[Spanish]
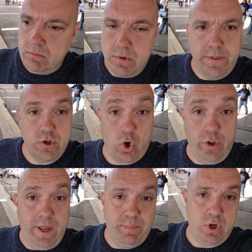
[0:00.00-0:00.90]
Y dices,
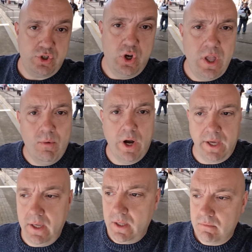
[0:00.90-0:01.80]
joder, pero si yo llevo
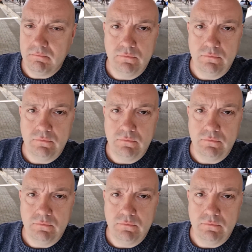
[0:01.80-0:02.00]
aquí